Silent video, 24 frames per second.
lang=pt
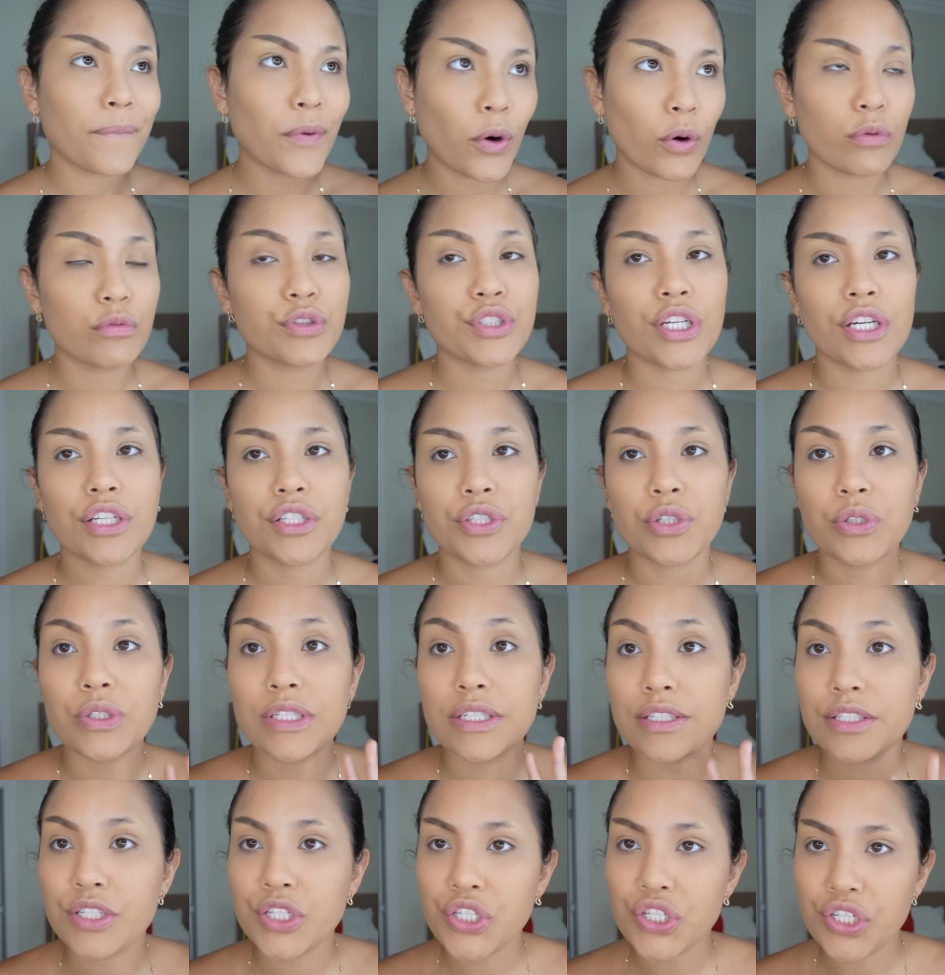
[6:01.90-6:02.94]
Bom, gente, eu
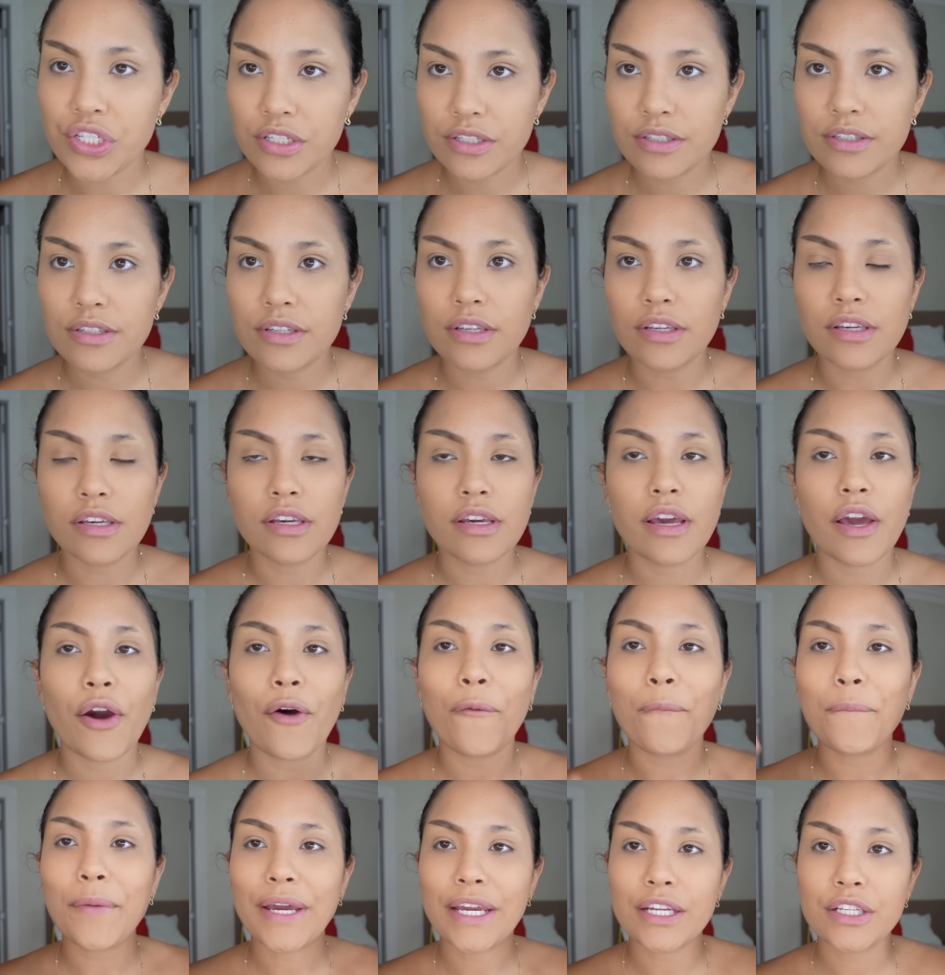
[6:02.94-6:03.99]
decidi seguir
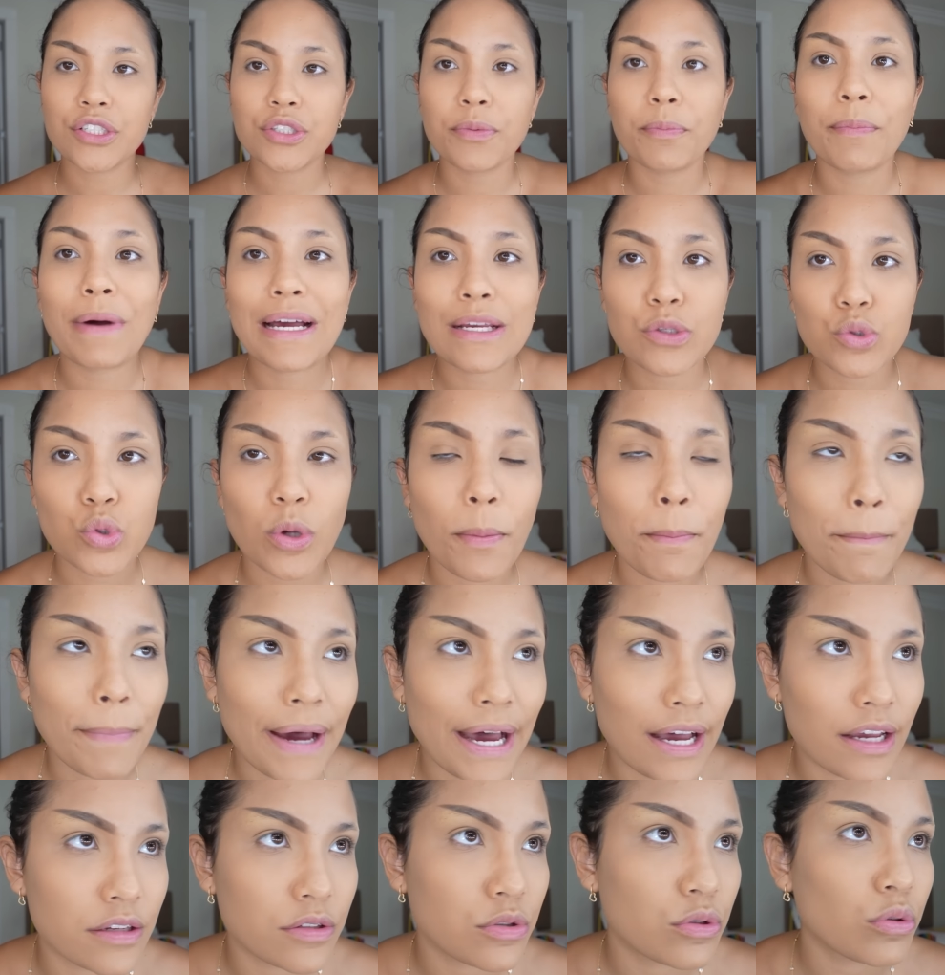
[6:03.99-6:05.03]
realmente passo a
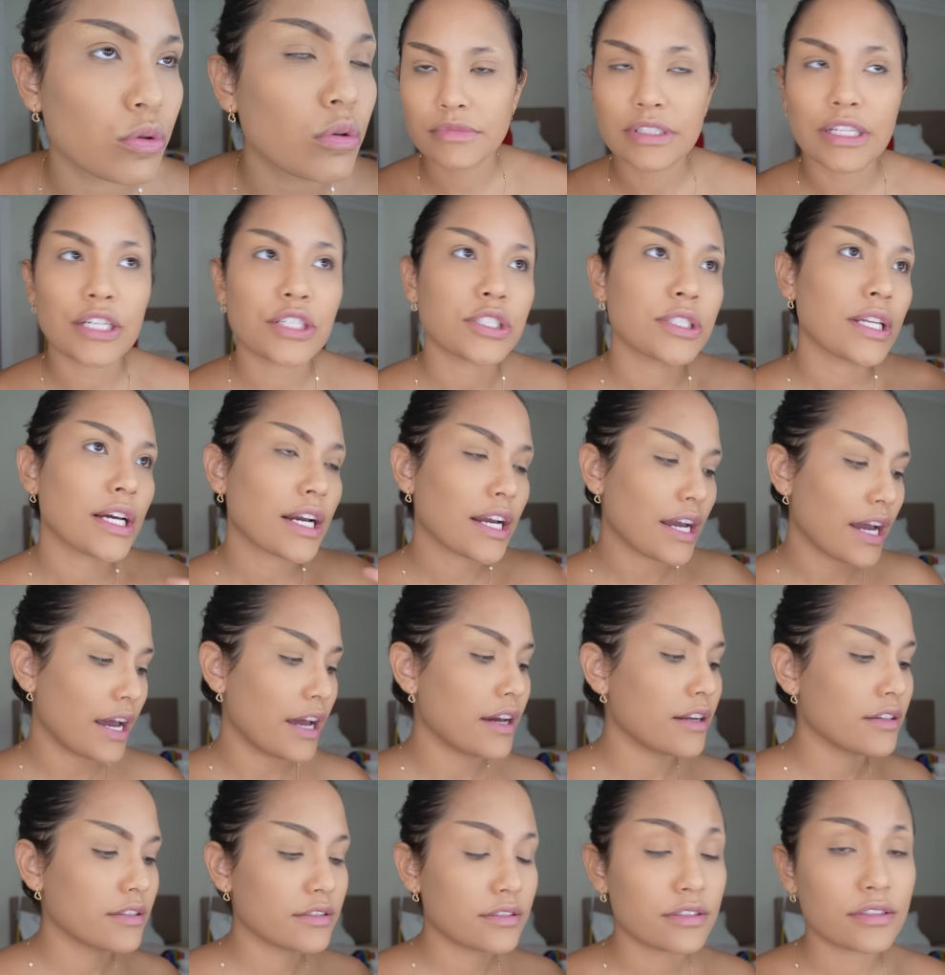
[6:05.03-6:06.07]
passo, metade da
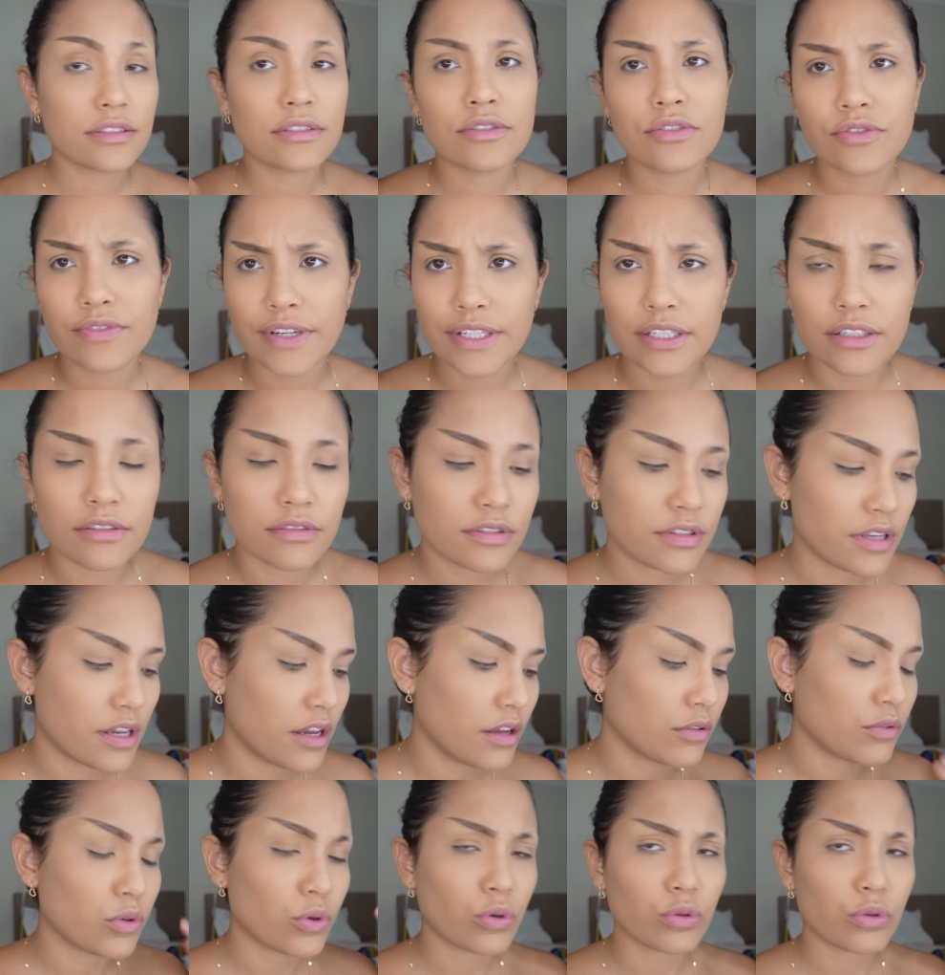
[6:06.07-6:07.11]
cara. Se tiver dando certo, eu